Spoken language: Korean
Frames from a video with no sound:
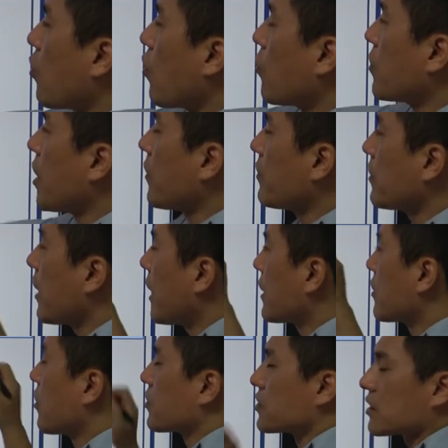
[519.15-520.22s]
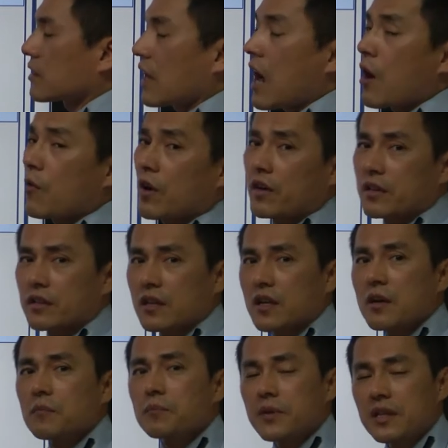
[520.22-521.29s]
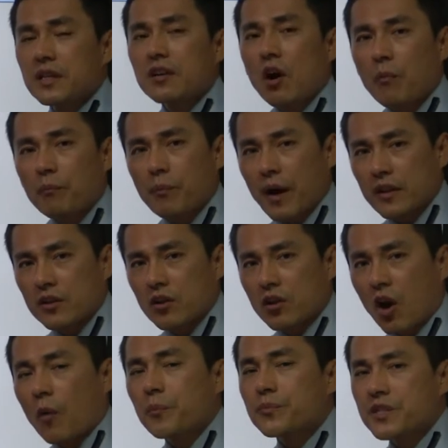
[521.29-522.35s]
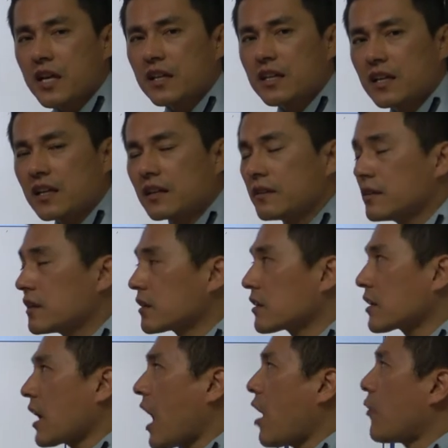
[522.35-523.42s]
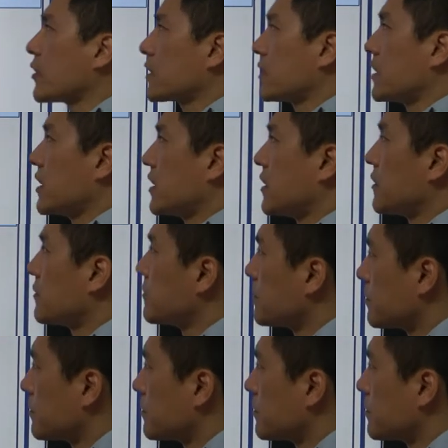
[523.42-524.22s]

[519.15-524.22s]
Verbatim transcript: 들어오면 하는 거지. coward, 비겁한이요. 겁쟁이인 cowardly.